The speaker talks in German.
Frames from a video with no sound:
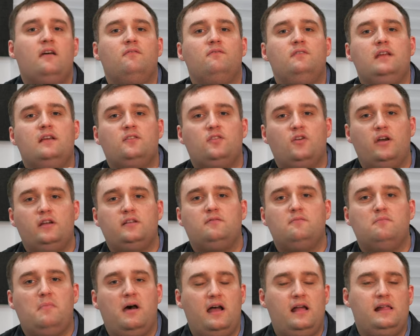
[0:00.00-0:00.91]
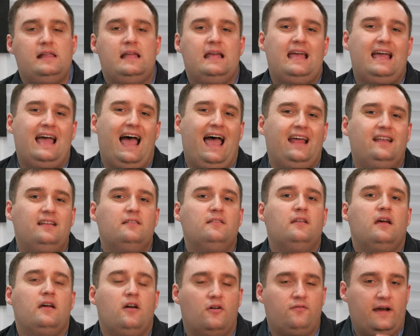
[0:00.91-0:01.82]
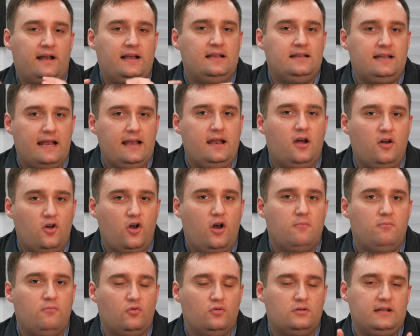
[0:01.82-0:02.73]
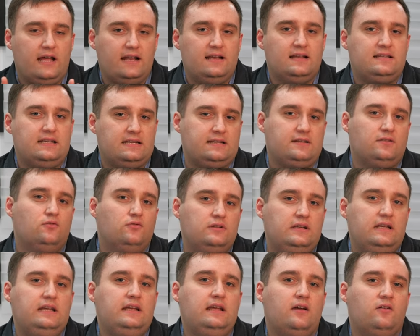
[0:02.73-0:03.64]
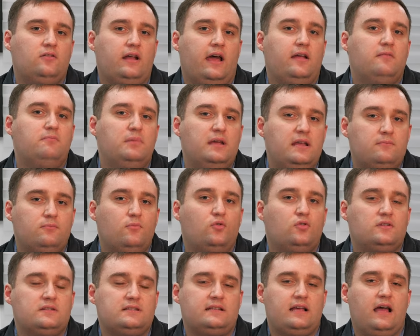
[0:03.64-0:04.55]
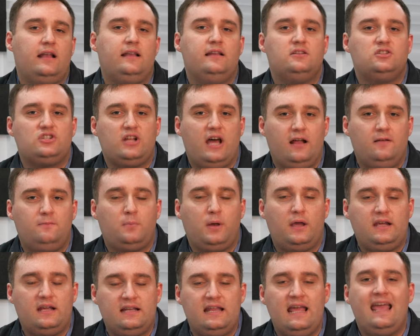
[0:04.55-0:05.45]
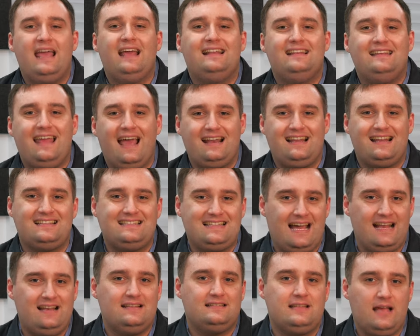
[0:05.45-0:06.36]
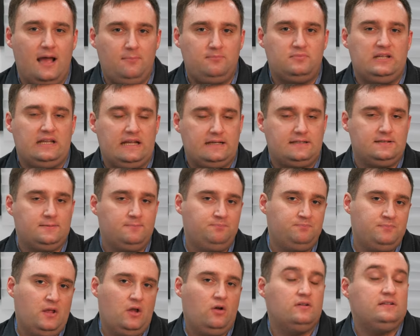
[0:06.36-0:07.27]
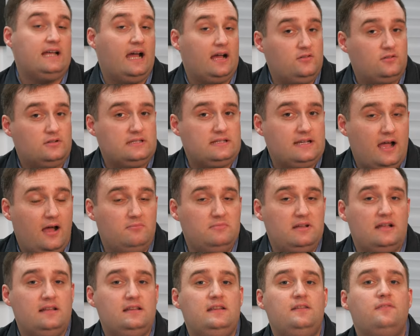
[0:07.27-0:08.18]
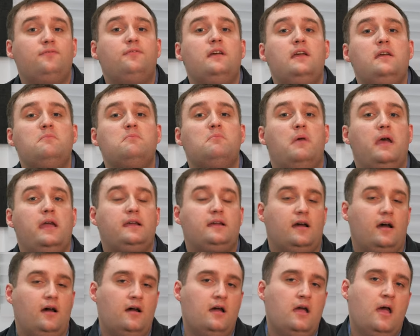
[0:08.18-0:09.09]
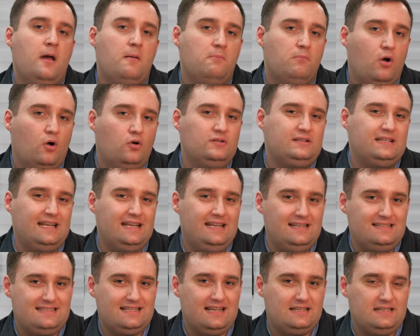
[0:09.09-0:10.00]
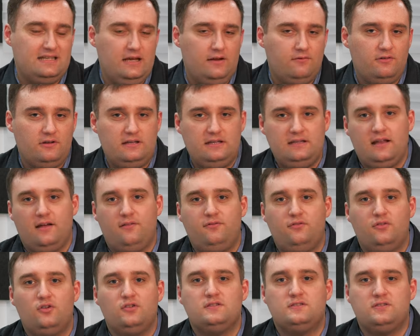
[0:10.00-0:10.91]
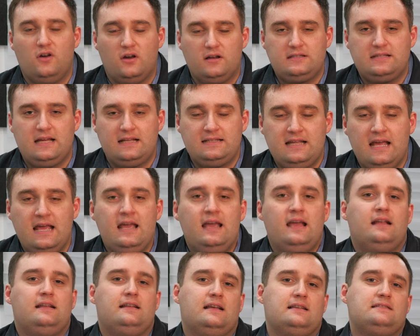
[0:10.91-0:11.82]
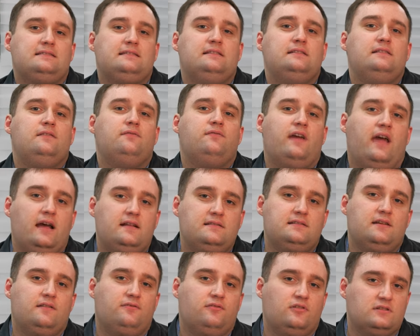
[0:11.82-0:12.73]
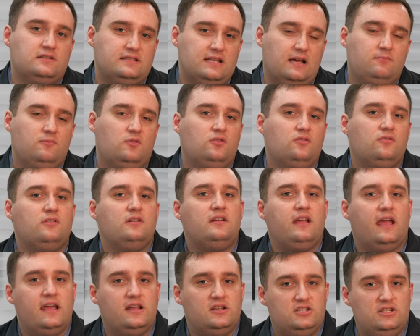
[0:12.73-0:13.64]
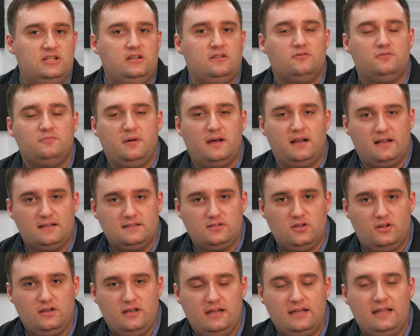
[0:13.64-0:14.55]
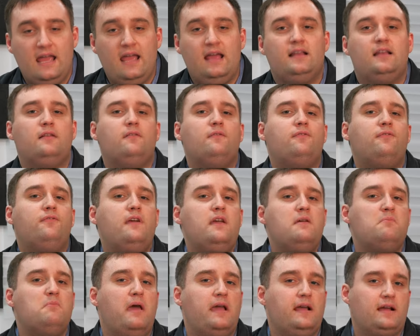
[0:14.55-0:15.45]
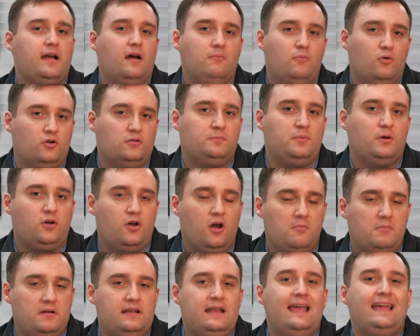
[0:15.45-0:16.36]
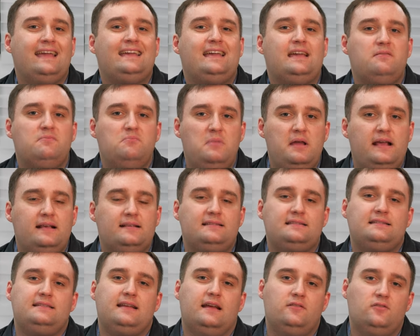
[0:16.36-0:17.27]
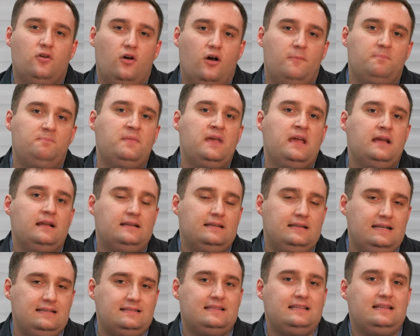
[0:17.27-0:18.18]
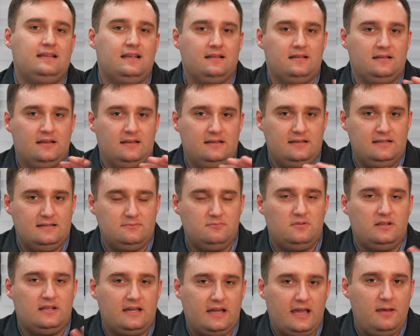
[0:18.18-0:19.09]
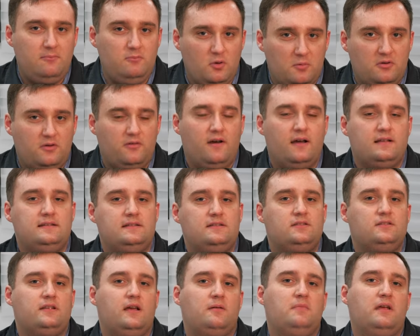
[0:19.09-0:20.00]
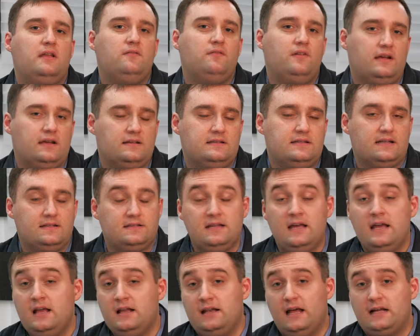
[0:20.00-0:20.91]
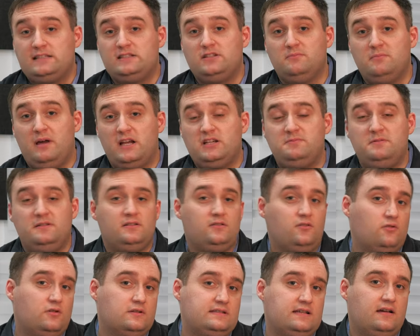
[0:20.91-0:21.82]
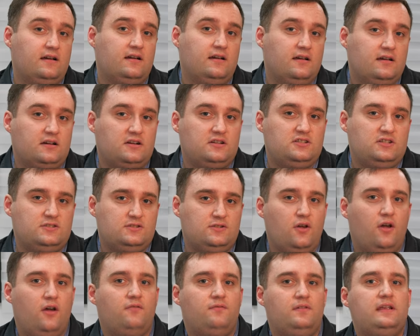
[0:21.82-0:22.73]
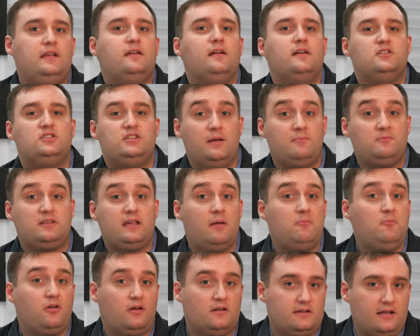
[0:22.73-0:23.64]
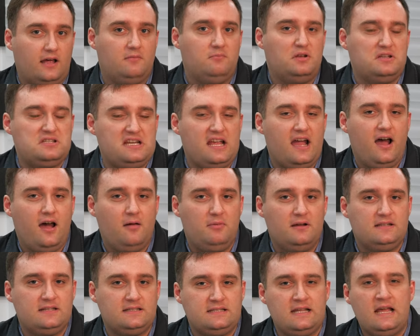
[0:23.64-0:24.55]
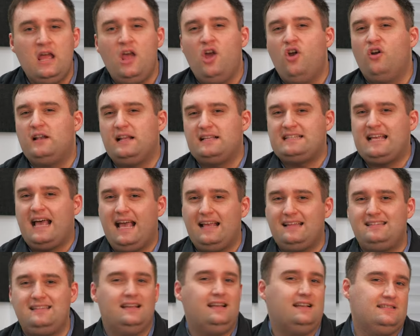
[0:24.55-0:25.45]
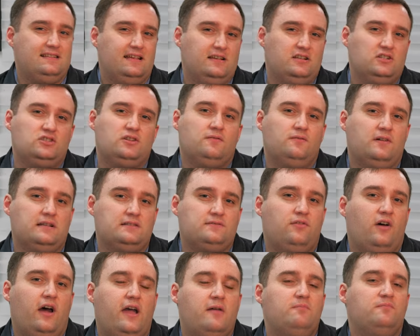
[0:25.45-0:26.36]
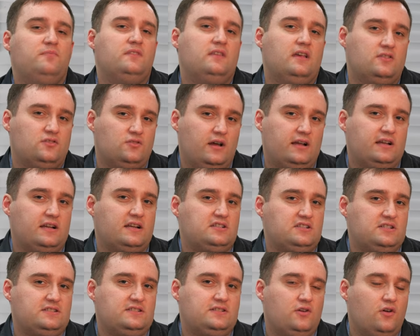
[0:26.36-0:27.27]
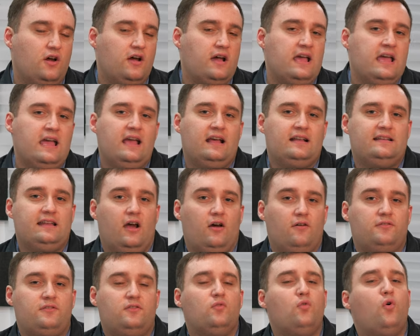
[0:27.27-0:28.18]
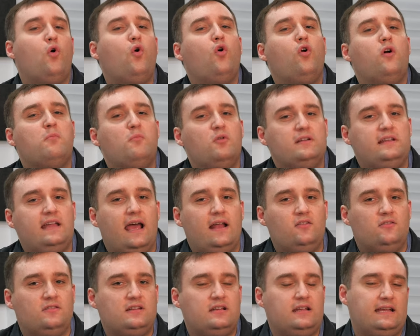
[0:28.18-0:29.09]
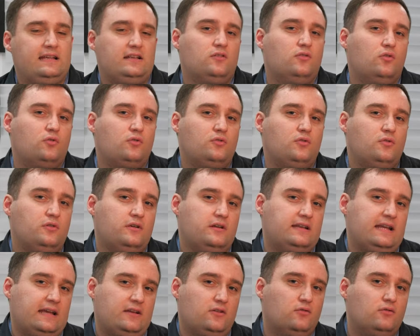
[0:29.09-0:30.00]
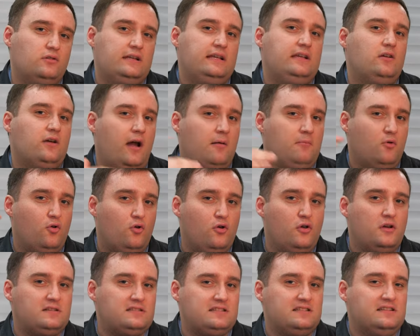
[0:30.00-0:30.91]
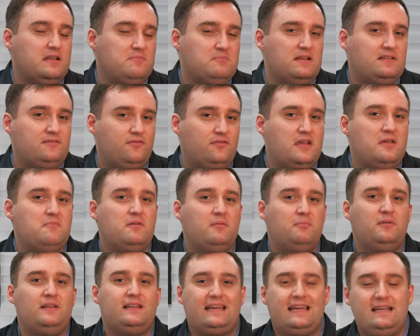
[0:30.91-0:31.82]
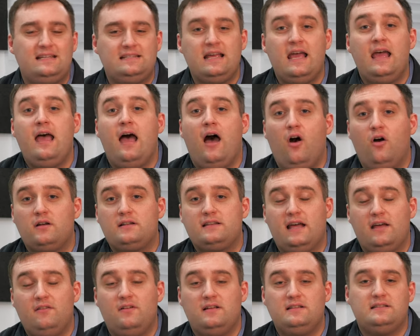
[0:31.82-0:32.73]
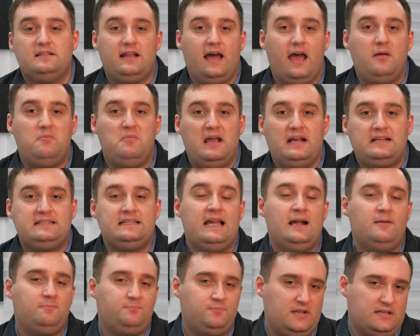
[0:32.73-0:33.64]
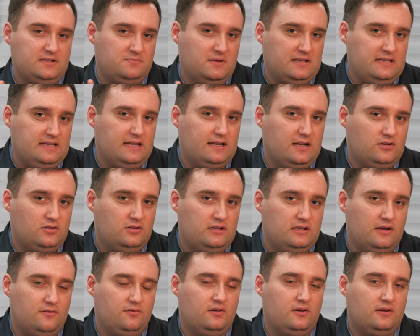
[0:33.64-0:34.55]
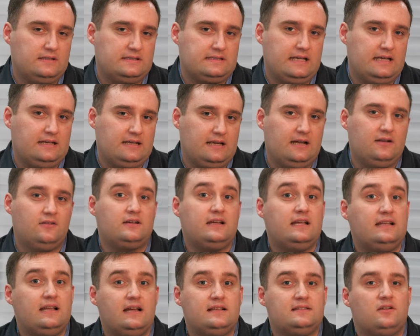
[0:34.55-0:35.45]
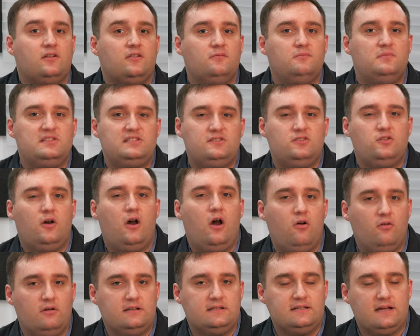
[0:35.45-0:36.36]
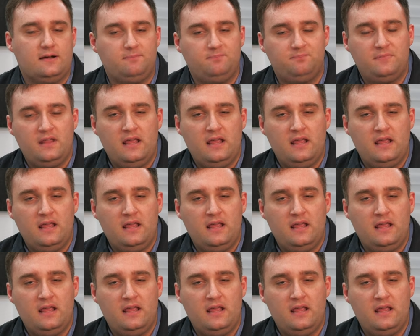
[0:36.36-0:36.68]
Wir sollten mal einen, auf einen Nenner kommen und eine Technologie oder einen Bildmodus an den Start bringen, der das alles abdeckt. Und dadurch kam dann die Filmmaker Mode Initiative, die dafür gesorgt hat, dass denn die Fernseher von Samsung, LG und Panasonic den Filmmaker-Mode bekommen, gemäß der Norm, die sich in diesem Gremium quasi zusammen entwickelt hat. Da hat zum Beispiel ein großer äh, Regisseur wie äh, James Cameron dran mitgearbeitet und das heißt ja letztendlich schon was. Vor allem so ein Regisseur, der auf so hochmoderne und Technologie, Technologie am höchsten Limit Filme dreht, auch teilweise in IMAX, dass man hier natürlich davon ausgehen kann, okay, da ist auch ein bisschen Know-how hinter.